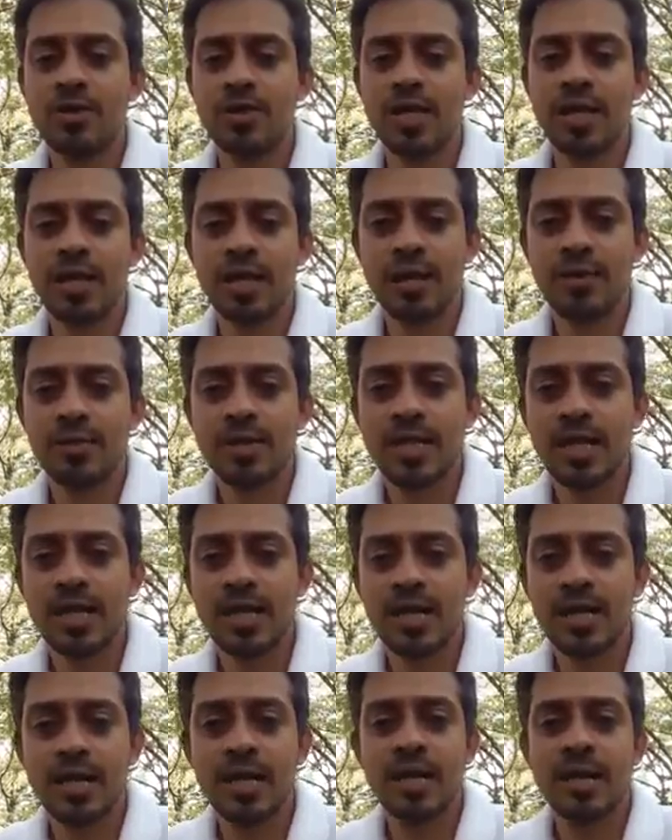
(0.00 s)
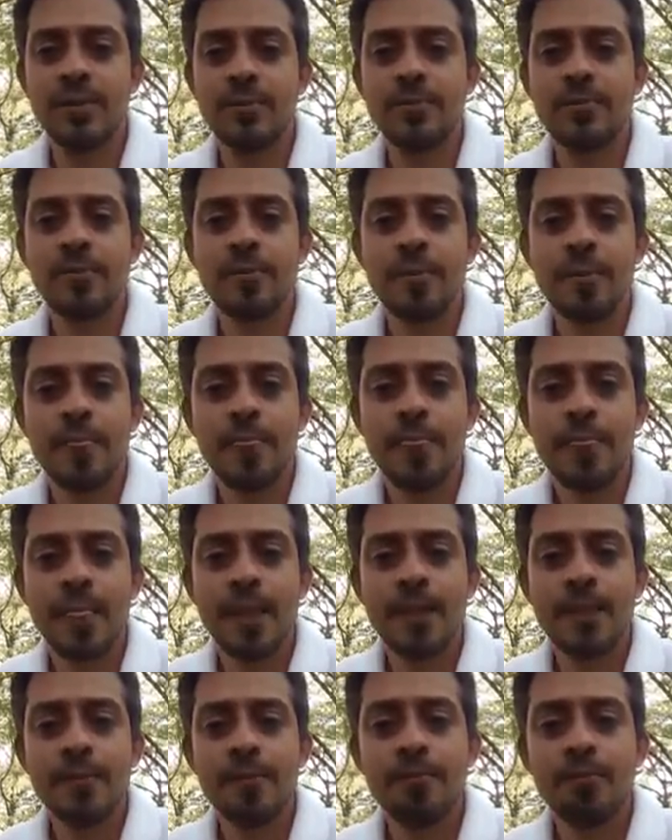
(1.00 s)
মানুষ দেখলাম সেটাকে
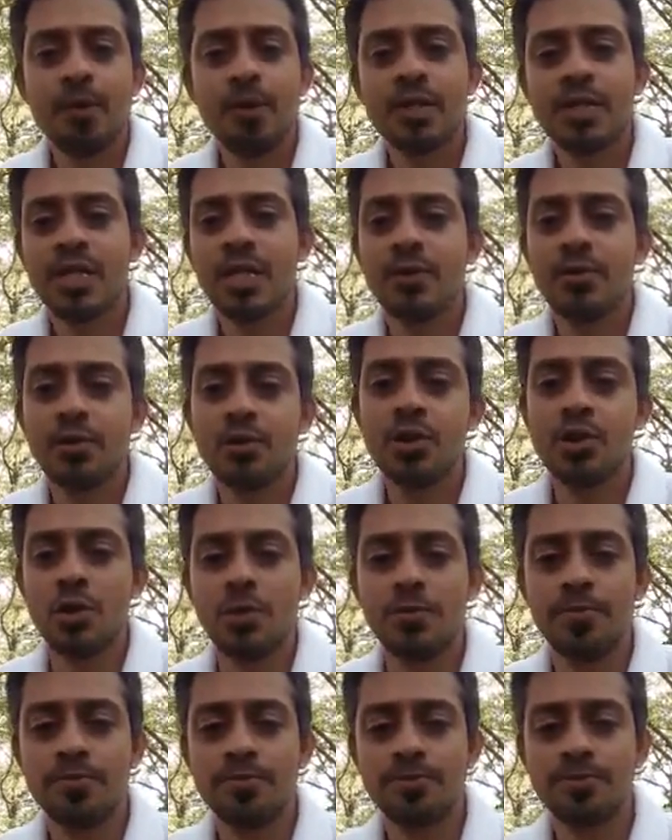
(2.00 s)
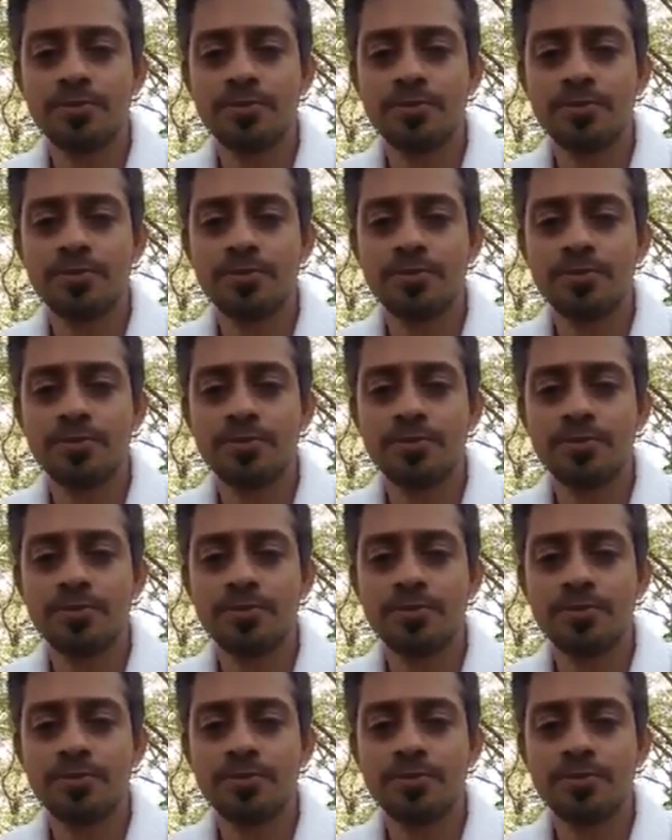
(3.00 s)
বলছে গুজব